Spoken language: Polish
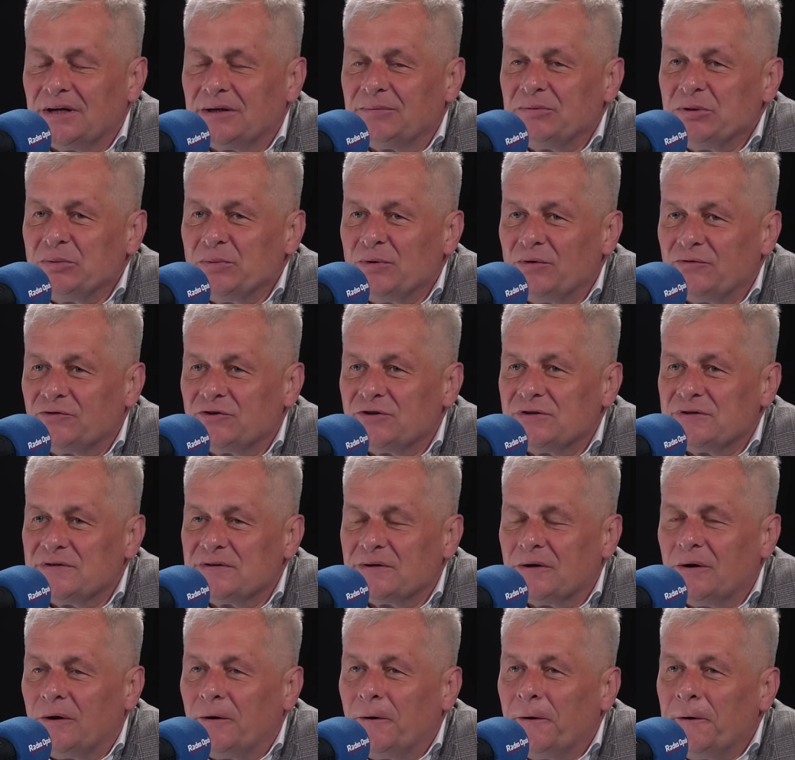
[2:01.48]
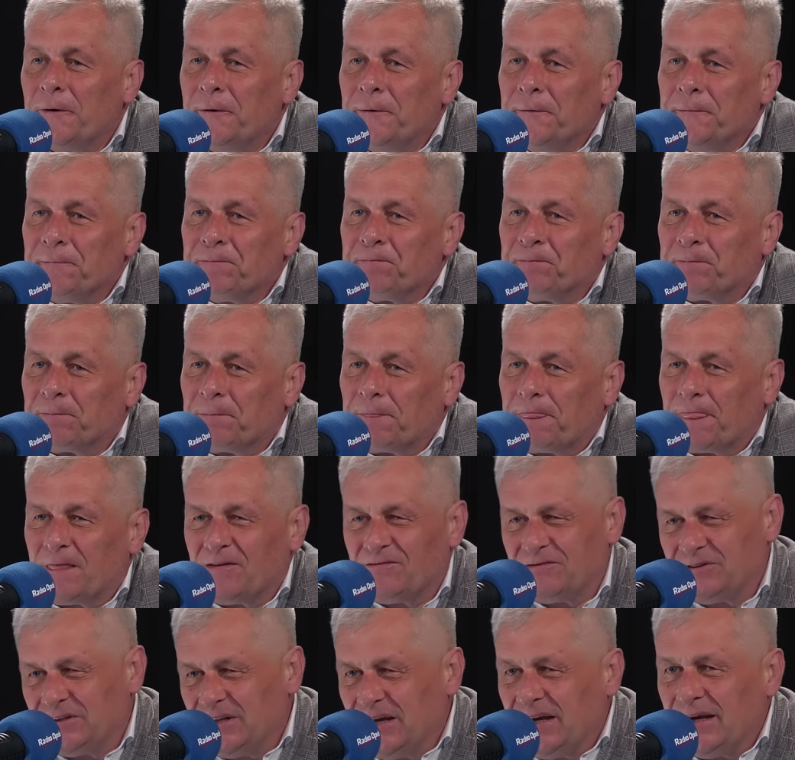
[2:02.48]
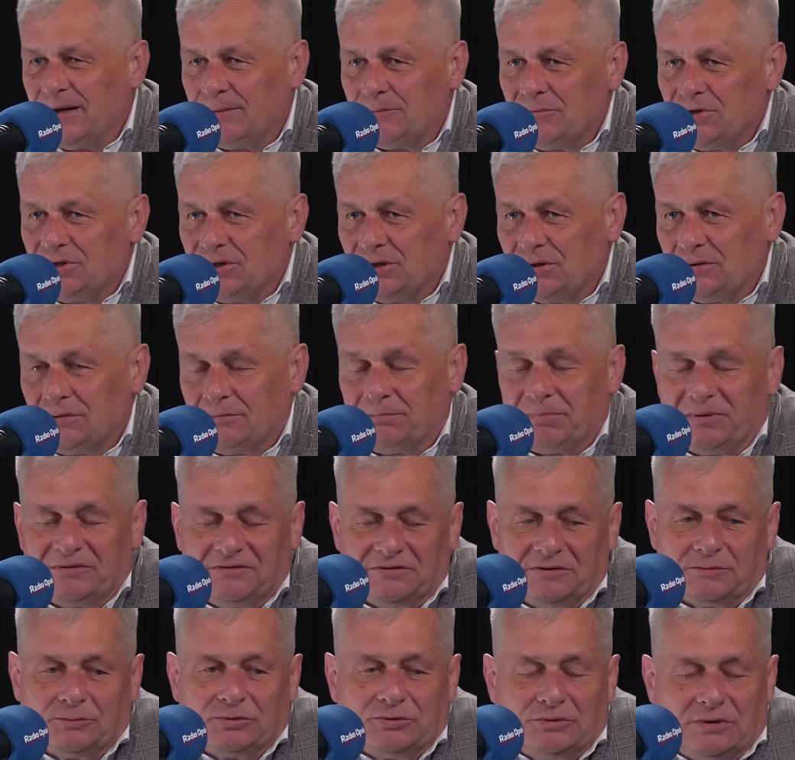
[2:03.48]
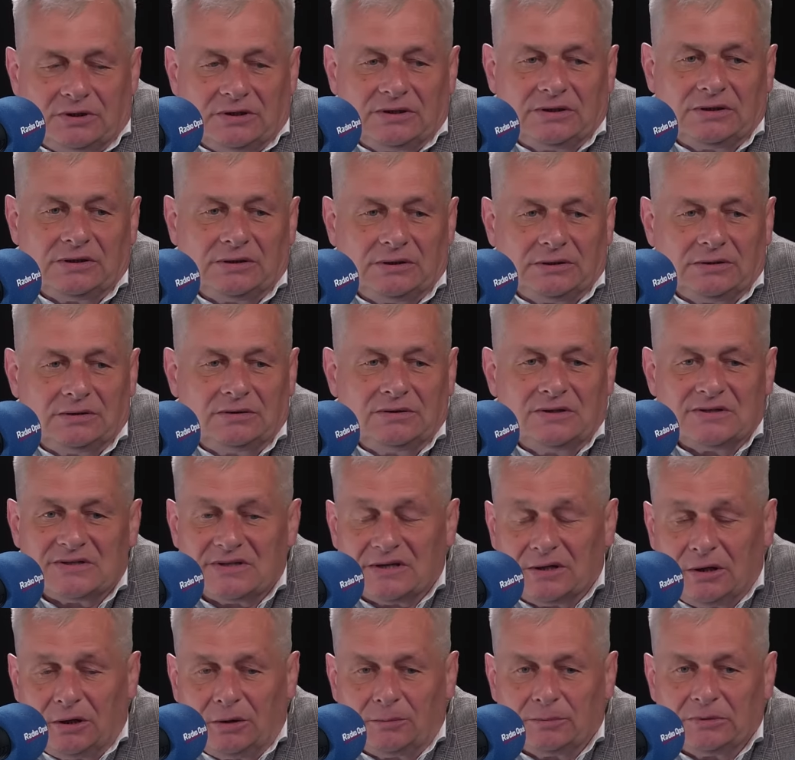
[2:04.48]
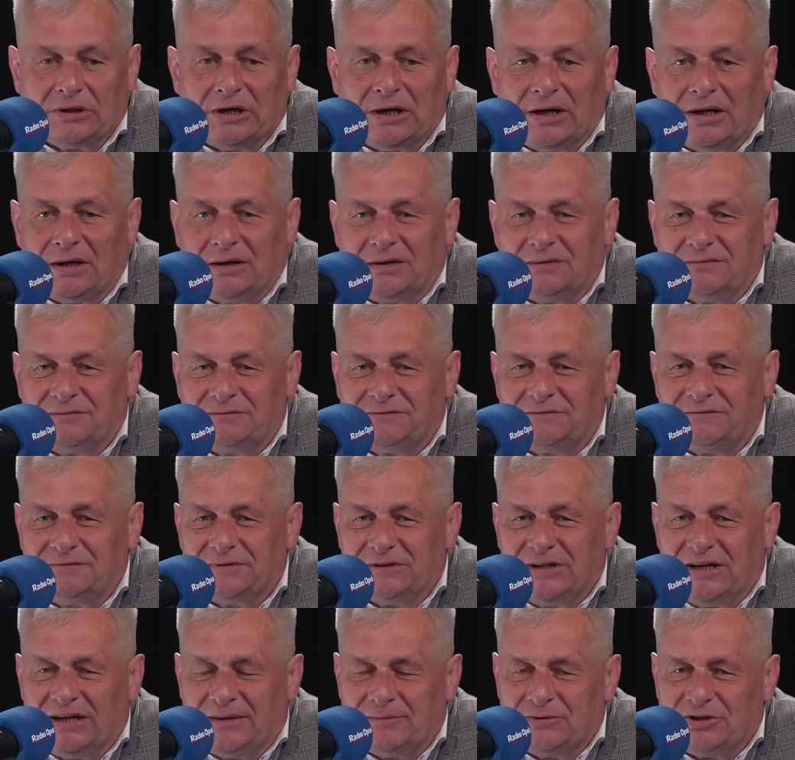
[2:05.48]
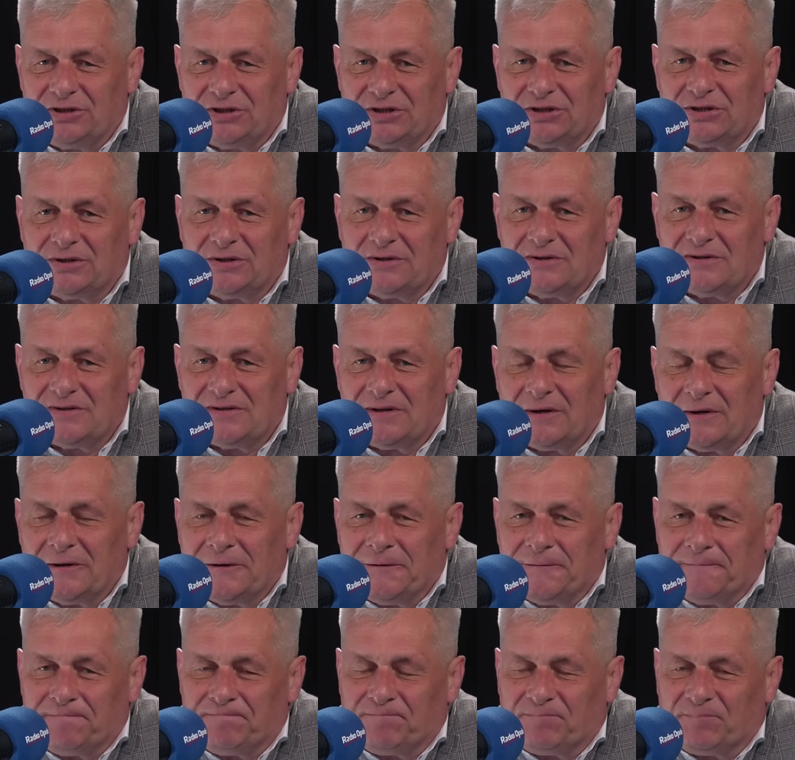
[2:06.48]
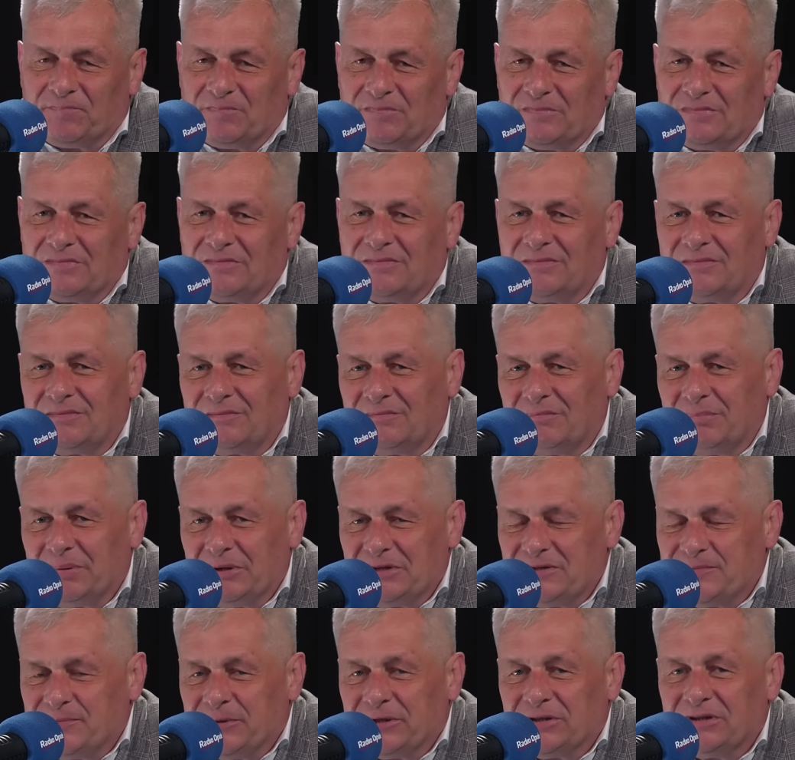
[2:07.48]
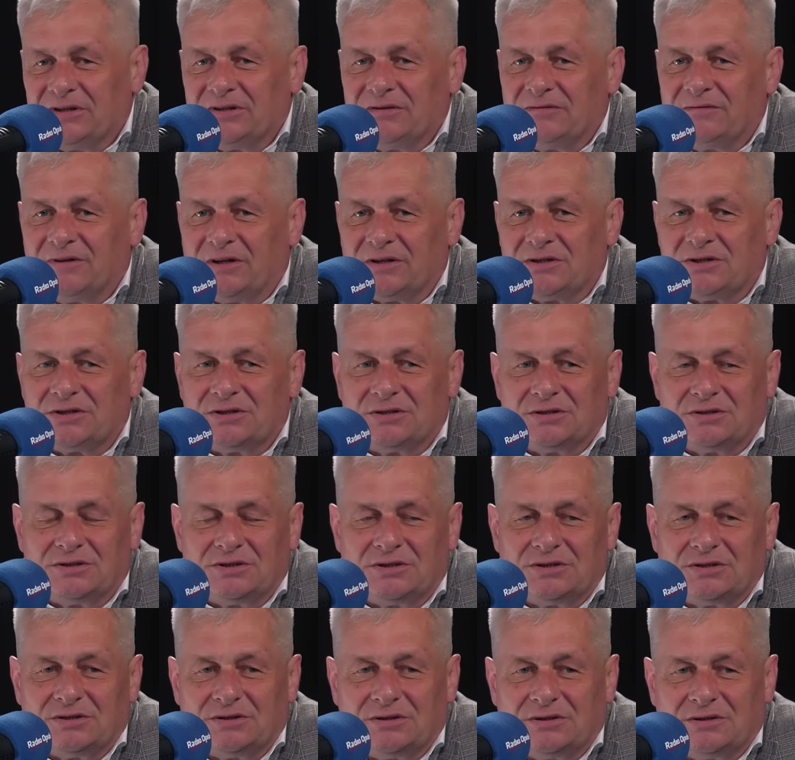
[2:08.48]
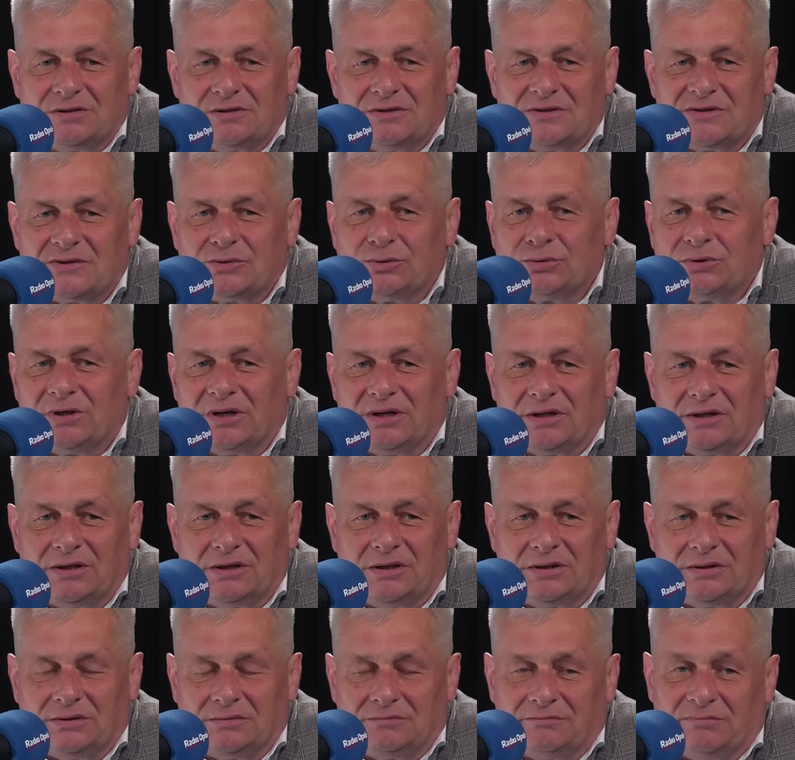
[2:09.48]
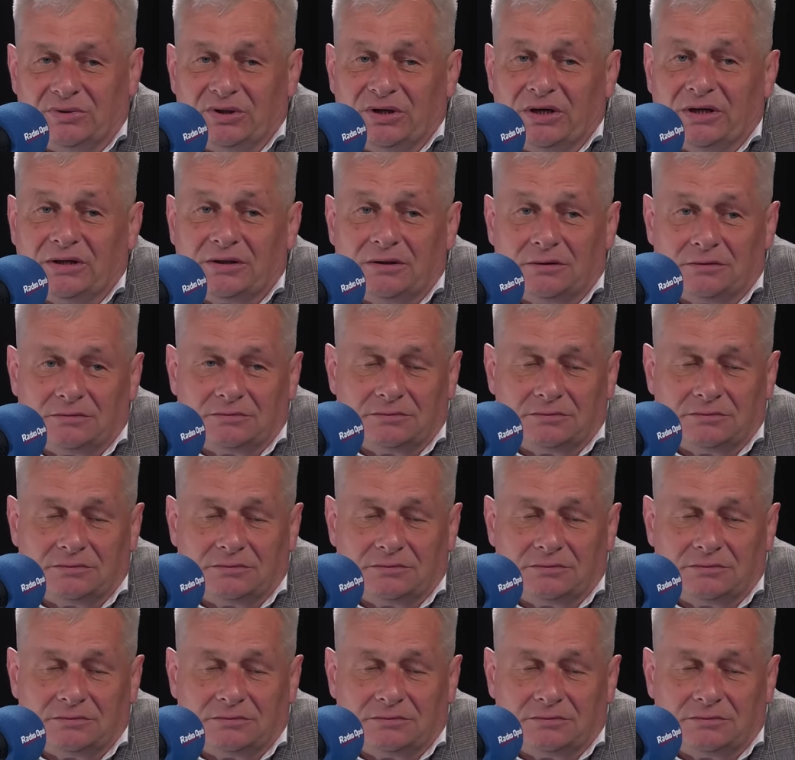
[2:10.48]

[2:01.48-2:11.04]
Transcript: mimo wszystko, mm, wydaje mi się, no, powiem tutaj nieskromnie, ale wydaje mi się, że to jest mm, perspektywa czy, czy skutek mojego,